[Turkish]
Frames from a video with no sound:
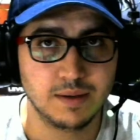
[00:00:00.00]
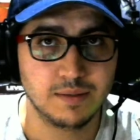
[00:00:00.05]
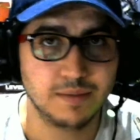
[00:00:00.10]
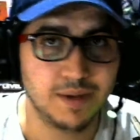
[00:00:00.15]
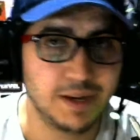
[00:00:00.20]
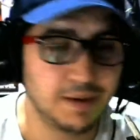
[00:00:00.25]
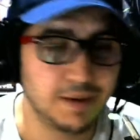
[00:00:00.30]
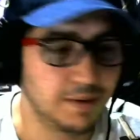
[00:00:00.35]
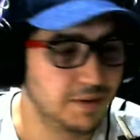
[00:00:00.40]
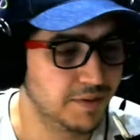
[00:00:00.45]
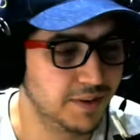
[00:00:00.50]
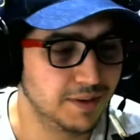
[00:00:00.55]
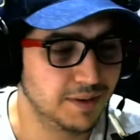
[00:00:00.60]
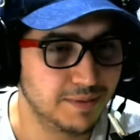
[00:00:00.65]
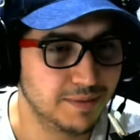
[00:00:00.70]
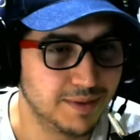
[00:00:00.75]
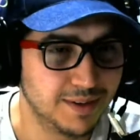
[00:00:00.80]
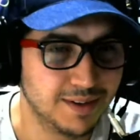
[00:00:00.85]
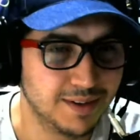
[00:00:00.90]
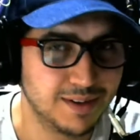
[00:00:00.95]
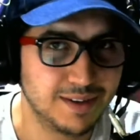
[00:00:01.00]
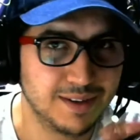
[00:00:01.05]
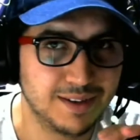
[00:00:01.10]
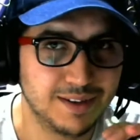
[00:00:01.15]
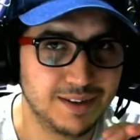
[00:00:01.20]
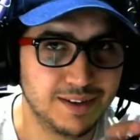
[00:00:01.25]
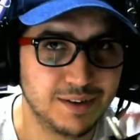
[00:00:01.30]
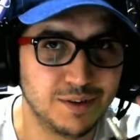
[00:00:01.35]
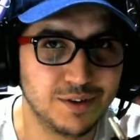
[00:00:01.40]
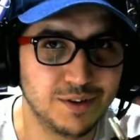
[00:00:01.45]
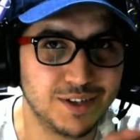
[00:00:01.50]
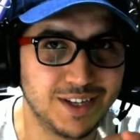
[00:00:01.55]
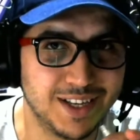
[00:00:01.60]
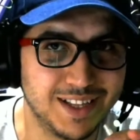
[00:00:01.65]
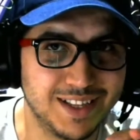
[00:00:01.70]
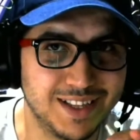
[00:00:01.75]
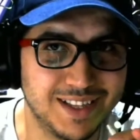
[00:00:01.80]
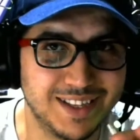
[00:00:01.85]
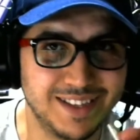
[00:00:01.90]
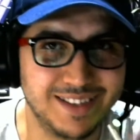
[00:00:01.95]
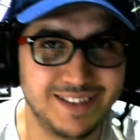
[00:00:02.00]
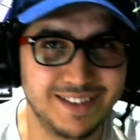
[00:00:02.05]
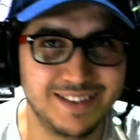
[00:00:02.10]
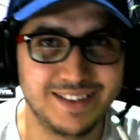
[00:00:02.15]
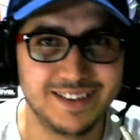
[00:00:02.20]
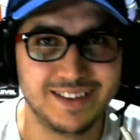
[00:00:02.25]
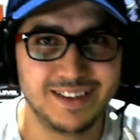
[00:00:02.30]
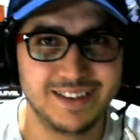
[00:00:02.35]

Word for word: Merhaba efendim. Hoş geldiniz.